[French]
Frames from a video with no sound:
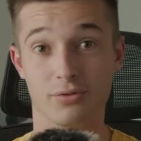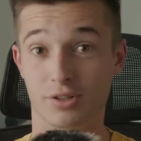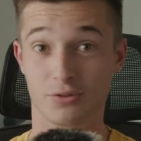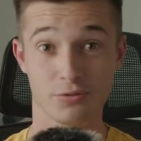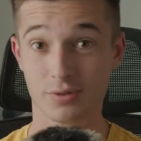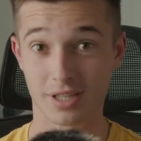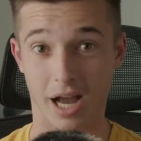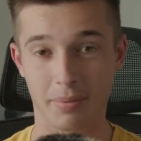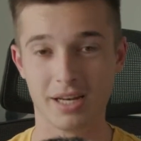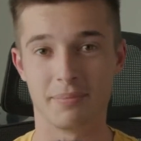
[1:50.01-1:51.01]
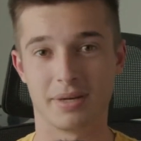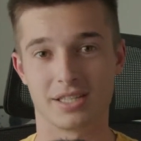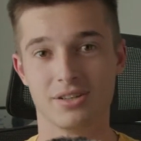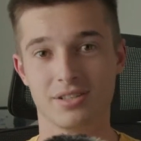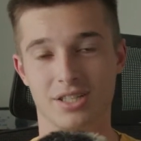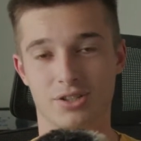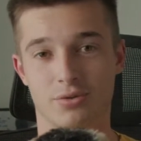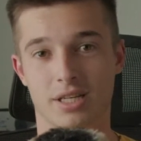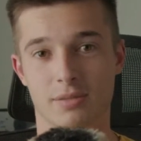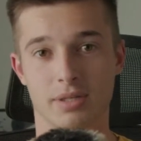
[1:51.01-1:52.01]
Donc j'ai tout de suite rappelé la personne et je
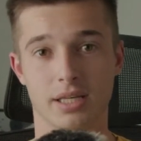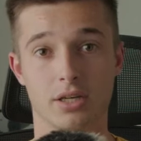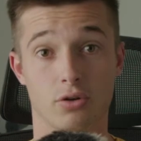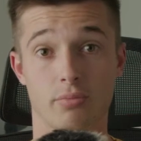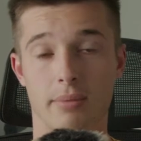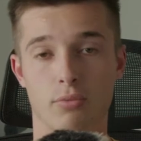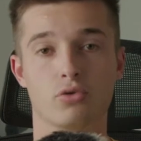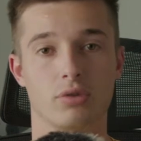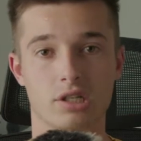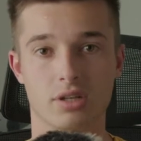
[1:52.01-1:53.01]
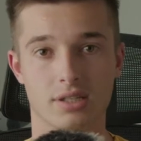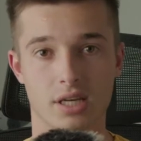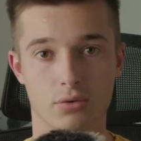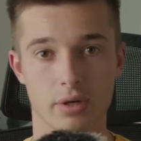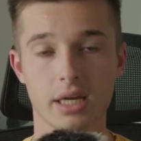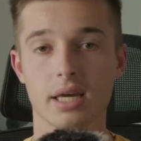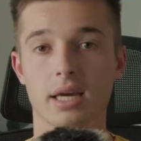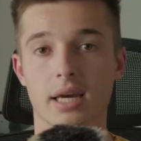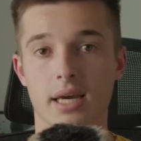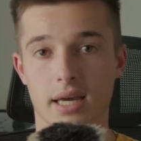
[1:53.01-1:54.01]
lui ai expliqué que bah, mon tournage vient de s'annuler
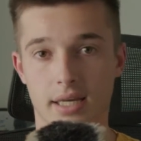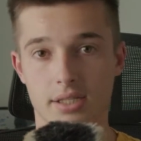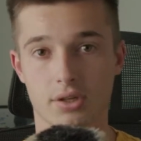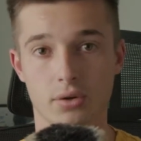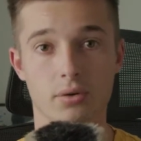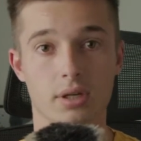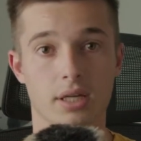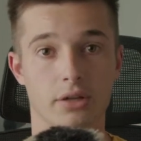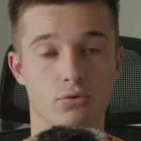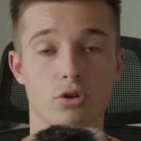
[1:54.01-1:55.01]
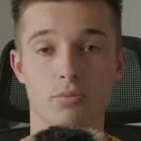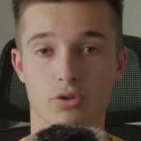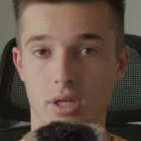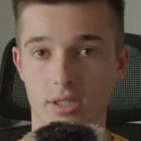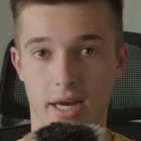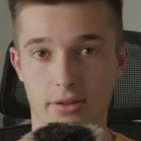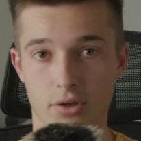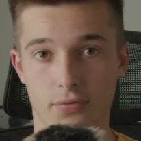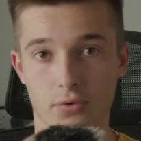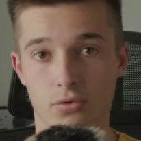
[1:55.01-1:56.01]
est-ce qu'il a toujours besoin d'un
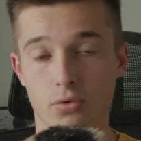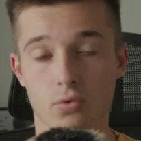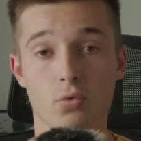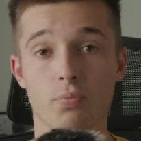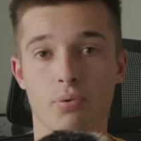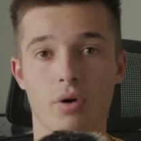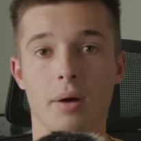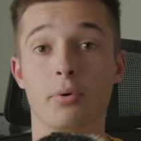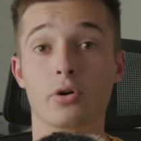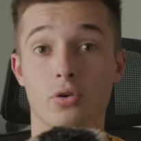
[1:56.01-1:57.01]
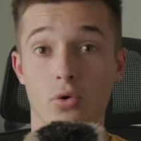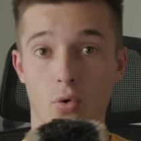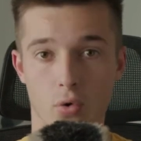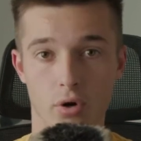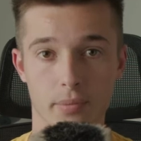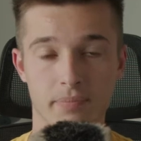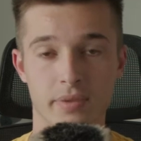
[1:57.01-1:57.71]
directeur photo ou peu importe le rôle